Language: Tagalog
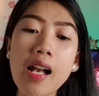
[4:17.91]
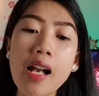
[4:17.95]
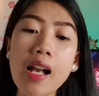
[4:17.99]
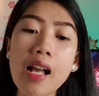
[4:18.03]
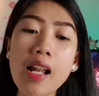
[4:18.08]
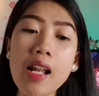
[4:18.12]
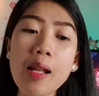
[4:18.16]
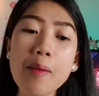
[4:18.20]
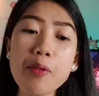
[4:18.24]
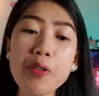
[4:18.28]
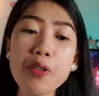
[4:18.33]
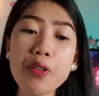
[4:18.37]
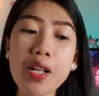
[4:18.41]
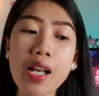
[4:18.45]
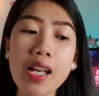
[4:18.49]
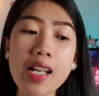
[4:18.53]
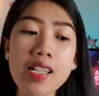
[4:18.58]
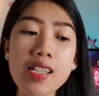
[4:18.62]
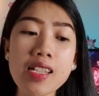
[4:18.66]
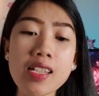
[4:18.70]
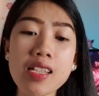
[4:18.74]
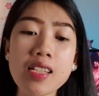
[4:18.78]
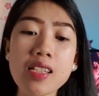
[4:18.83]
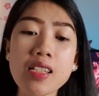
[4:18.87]
Alam nyo
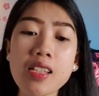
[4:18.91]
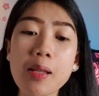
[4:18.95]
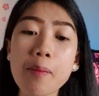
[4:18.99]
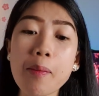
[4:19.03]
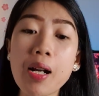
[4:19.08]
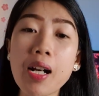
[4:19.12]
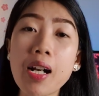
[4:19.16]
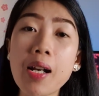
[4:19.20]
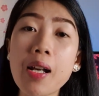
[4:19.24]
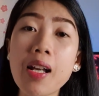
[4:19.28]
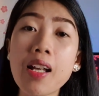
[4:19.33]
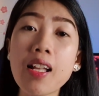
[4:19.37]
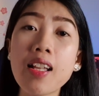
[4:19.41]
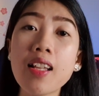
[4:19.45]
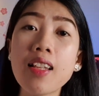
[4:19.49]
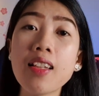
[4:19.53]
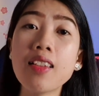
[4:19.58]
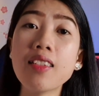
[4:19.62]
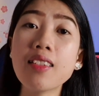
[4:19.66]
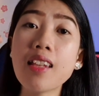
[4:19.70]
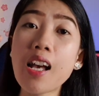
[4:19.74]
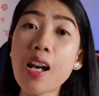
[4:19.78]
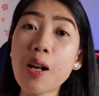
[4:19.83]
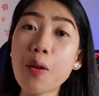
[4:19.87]
guys, sa mga
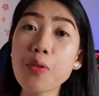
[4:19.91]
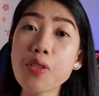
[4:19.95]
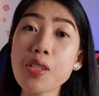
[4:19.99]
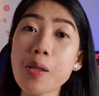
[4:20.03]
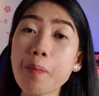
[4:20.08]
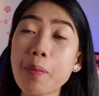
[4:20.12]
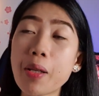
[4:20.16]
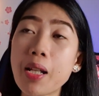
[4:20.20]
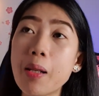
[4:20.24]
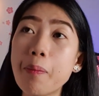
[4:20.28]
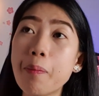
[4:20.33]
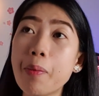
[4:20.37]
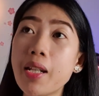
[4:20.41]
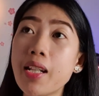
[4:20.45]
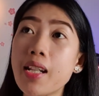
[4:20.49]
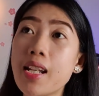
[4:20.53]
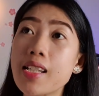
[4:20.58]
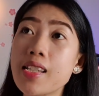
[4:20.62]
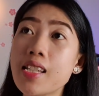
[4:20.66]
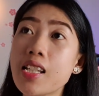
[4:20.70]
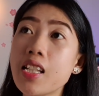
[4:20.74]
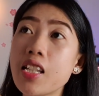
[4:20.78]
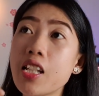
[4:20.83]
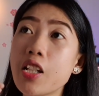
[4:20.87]
tao sa
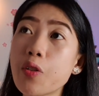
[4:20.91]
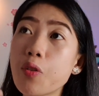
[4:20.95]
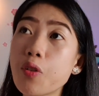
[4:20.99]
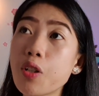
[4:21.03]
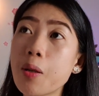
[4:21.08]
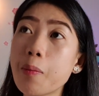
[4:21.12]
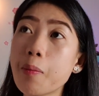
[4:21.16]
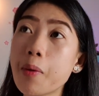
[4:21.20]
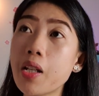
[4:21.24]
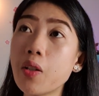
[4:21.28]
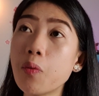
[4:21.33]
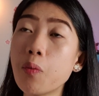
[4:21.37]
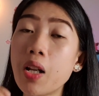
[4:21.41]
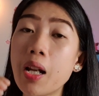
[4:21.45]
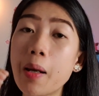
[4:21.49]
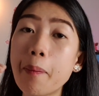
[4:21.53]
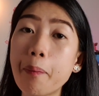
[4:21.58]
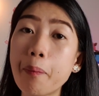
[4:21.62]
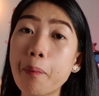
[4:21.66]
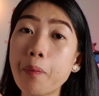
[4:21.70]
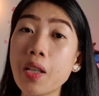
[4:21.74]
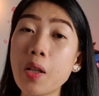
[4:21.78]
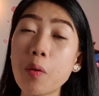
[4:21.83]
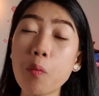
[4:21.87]
Pilipinas, hindi ko naman,
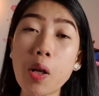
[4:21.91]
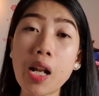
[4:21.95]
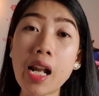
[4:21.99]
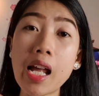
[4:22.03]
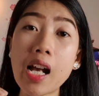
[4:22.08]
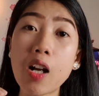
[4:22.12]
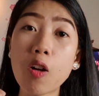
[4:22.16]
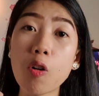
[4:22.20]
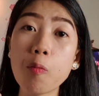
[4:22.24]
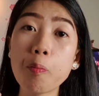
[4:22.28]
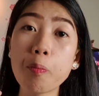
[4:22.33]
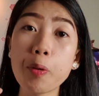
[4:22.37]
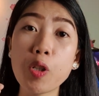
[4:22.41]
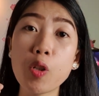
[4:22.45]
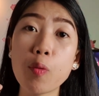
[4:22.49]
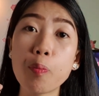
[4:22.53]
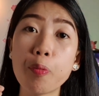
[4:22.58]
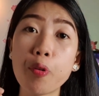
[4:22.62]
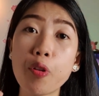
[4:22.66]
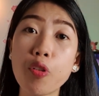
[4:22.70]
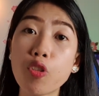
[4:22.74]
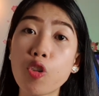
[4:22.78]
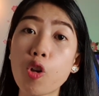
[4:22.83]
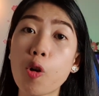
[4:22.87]
wala, wala akong
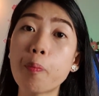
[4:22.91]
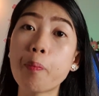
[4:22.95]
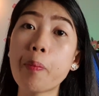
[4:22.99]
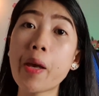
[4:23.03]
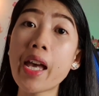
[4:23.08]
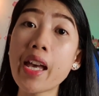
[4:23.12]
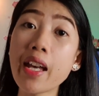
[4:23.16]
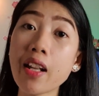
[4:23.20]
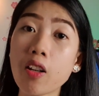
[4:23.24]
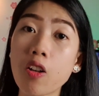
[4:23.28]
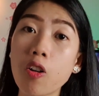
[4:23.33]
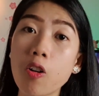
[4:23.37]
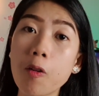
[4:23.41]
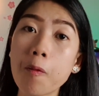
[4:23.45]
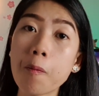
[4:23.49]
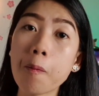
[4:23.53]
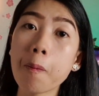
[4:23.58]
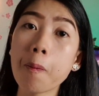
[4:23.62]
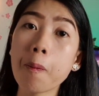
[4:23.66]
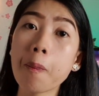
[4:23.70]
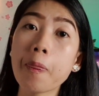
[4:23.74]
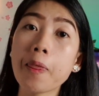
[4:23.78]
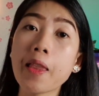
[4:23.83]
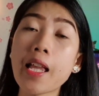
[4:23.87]
pinupunto,
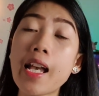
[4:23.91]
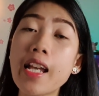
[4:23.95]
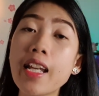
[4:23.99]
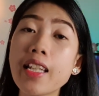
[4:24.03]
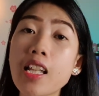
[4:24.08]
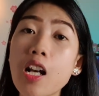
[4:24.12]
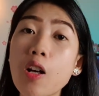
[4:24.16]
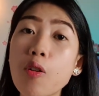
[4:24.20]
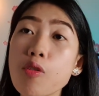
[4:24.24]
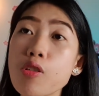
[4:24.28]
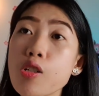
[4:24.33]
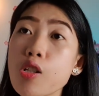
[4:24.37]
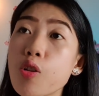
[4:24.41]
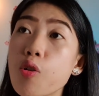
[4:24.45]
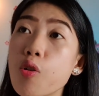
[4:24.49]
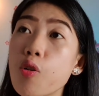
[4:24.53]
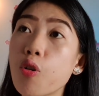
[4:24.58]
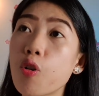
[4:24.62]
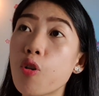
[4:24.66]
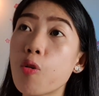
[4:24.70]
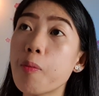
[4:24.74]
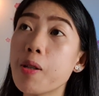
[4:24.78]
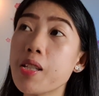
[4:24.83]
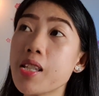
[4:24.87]
pero kahit ako
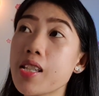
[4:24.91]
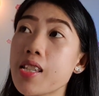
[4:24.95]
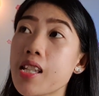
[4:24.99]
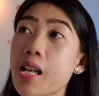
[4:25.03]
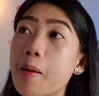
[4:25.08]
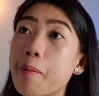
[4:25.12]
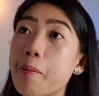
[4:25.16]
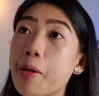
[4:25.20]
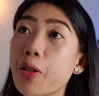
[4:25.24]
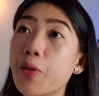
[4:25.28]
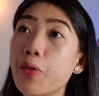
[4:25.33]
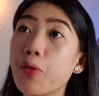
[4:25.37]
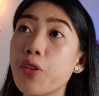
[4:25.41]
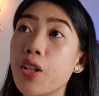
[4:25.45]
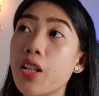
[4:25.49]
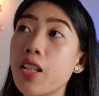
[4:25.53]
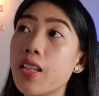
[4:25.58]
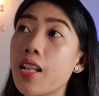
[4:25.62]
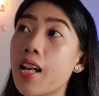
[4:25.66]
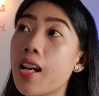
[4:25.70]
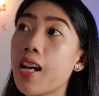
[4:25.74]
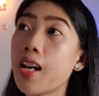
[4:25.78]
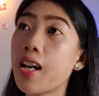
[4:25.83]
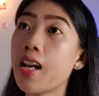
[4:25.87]
siguro, masasabi ko
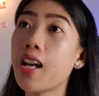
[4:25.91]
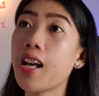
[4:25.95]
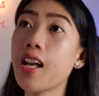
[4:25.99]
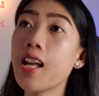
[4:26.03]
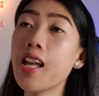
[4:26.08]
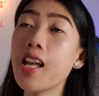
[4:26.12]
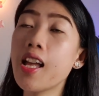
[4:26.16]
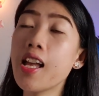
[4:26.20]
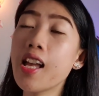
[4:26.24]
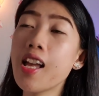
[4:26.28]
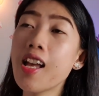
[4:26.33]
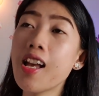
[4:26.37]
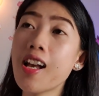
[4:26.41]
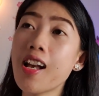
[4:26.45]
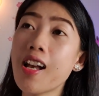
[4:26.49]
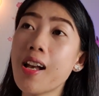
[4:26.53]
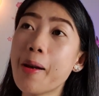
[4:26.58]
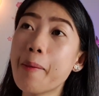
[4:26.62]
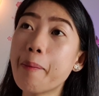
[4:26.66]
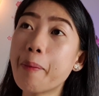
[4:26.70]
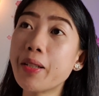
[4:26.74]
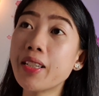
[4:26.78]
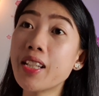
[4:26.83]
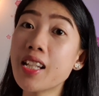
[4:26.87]
din na
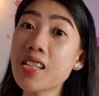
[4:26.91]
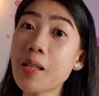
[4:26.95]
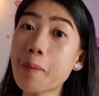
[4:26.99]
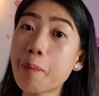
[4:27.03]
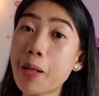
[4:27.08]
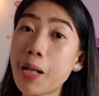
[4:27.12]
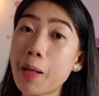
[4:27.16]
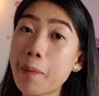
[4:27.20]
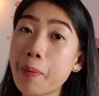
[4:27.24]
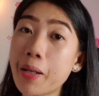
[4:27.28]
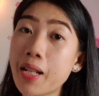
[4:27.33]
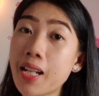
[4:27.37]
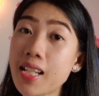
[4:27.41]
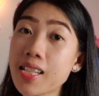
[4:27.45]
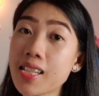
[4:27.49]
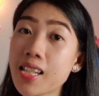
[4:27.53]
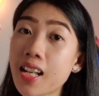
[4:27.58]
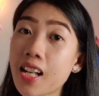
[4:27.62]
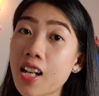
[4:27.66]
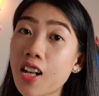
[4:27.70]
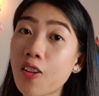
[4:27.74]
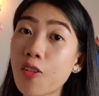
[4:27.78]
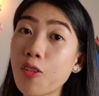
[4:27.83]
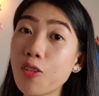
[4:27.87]
uh, pag nasa Pilipinas
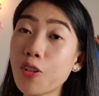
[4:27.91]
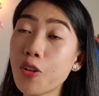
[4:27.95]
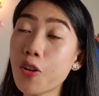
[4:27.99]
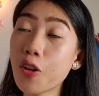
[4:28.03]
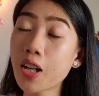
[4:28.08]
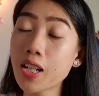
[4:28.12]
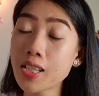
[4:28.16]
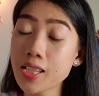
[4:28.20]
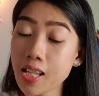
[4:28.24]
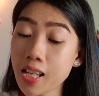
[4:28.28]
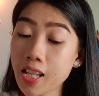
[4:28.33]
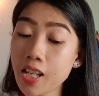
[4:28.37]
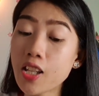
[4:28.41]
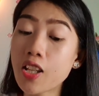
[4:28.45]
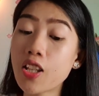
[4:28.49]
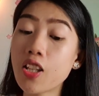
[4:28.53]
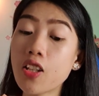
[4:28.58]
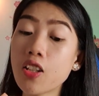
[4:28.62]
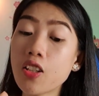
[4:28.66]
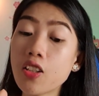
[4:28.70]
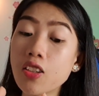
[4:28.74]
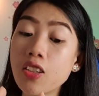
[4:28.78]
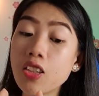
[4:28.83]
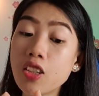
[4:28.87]
na ako, no?
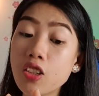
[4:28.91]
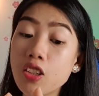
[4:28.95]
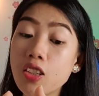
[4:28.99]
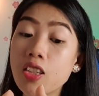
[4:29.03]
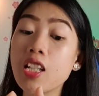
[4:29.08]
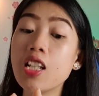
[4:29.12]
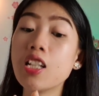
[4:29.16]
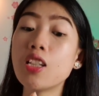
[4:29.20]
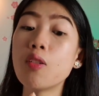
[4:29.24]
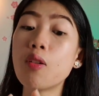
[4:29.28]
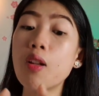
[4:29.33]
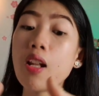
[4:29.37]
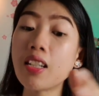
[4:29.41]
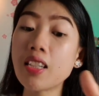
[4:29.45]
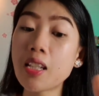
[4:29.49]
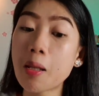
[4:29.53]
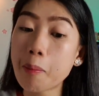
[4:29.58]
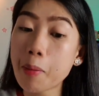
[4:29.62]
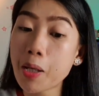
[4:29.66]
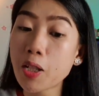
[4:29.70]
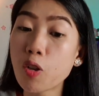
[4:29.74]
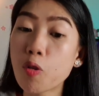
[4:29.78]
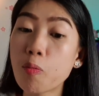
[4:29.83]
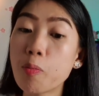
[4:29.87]
Kasi dito lang
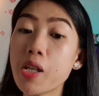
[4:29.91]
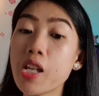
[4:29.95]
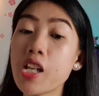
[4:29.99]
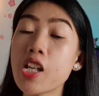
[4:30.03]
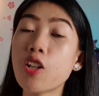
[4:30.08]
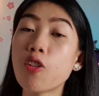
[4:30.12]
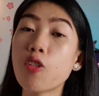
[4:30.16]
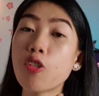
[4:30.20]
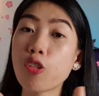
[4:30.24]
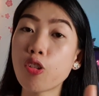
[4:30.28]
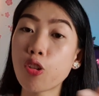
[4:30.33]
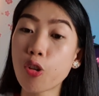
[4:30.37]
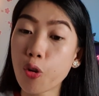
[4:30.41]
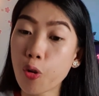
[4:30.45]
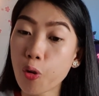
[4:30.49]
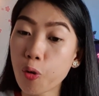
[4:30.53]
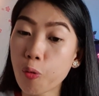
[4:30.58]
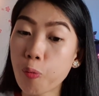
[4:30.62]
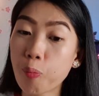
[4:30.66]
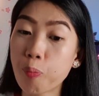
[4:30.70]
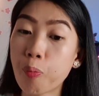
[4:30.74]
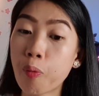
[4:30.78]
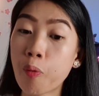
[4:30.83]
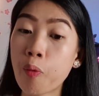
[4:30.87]
naman umiikot
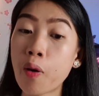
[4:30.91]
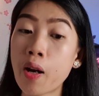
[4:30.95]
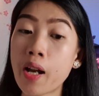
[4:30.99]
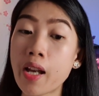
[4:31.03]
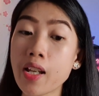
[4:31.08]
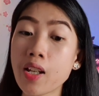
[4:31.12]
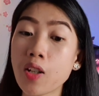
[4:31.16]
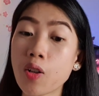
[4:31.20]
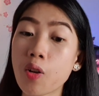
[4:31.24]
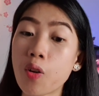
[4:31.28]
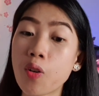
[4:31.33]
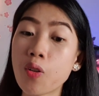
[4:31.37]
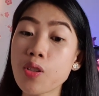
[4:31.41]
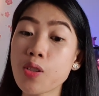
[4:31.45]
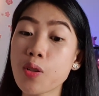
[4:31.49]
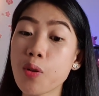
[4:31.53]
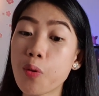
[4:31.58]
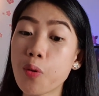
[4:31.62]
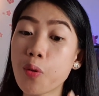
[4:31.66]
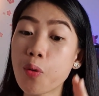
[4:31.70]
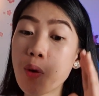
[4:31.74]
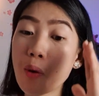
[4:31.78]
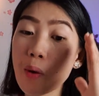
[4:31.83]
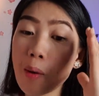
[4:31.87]
yung buhay ko.
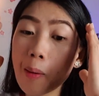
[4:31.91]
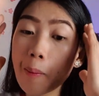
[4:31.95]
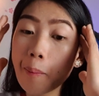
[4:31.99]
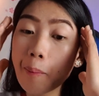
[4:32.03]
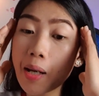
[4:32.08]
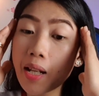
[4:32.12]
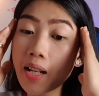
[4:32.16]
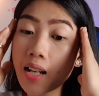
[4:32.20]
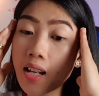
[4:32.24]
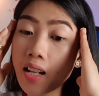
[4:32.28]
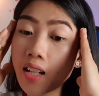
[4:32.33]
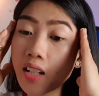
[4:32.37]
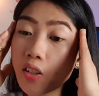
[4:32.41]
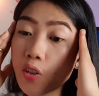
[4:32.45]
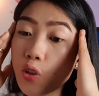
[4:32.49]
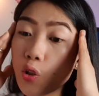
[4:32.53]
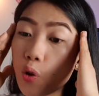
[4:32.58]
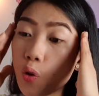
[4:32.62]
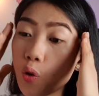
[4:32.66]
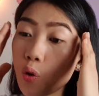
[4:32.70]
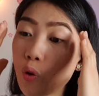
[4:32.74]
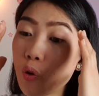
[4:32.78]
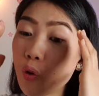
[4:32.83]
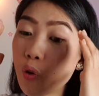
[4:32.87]
So, parang
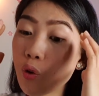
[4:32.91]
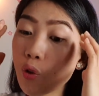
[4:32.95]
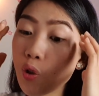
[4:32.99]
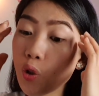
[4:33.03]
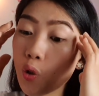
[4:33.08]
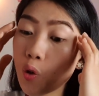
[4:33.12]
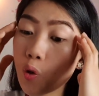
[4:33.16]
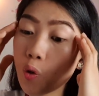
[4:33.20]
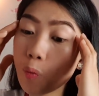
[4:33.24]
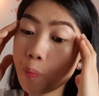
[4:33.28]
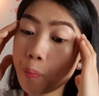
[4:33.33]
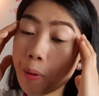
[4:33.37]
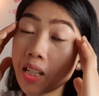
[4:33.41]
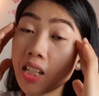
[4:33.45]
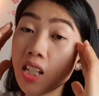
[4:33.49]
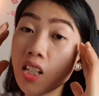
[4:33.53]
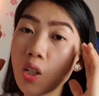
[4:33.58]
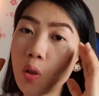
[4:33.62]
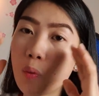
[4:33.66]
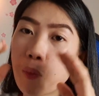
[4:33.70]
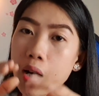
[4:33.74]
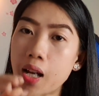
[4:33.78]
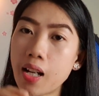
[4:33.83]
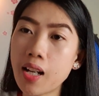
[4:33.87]
yung, yung
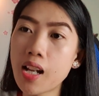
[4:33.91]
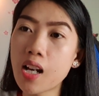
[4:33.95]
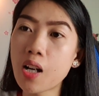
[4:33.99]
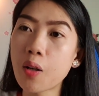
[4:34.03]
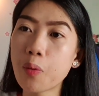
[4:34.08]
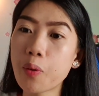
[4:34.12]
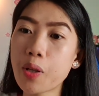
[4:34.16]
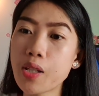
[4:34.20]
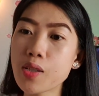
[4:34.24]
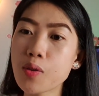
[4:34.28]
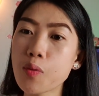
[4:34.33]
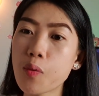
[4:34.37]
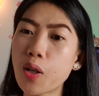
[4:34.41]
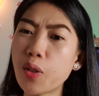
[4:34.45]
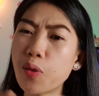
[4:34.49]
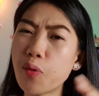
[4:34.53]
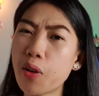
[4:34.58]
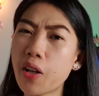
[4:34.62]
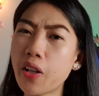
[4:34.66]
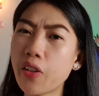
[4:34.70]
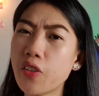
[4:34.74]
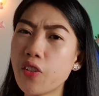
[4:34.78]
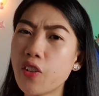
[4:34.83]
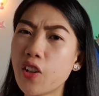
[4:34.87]
paniniwala ko is kung ano
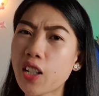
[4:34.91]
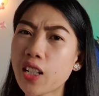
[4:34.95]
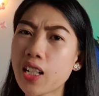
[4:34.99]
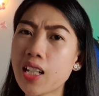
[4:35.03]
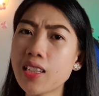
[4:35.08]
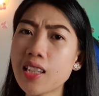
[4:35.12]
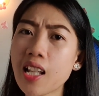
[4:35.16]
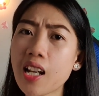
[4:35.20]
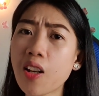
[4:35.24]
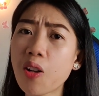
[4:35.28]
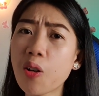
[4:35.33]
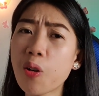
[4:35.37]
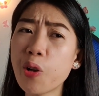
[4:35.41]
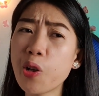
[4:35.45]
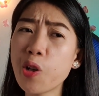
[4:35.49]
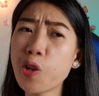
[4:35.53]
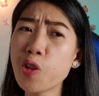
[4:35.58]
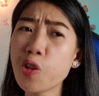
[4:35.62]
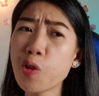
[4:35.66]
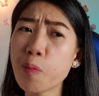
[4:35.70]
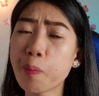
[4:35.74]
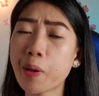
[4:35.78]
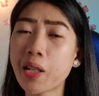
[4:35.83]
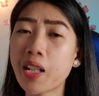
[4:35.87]
lang yung nakita ko,
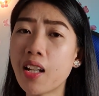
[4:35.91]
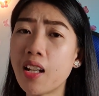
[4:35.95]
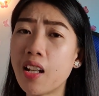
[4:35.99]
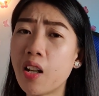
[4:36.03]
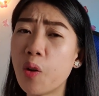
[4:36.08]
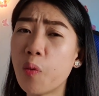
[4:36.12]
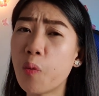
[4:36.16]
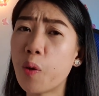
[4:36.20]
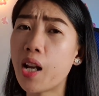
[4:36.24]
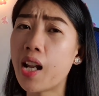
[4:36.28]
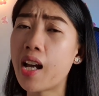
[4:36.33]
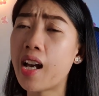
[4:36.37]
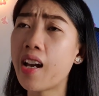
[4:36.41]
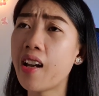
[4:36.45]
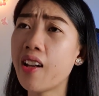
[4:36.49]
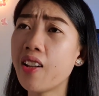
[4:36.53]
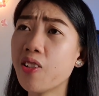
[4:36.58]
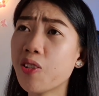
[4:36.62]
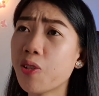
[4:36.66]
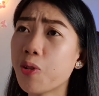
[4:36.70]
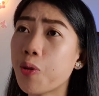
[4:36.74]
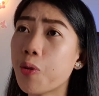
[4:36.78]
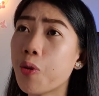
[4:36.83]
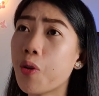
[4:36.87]
yun yung
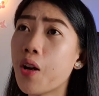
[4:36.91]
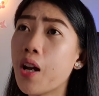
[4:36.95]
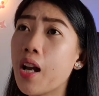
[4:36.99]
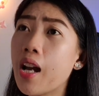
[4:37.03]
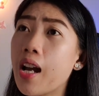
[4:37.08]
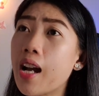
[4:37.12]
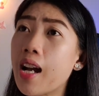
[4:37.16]
paniniwalaan ko.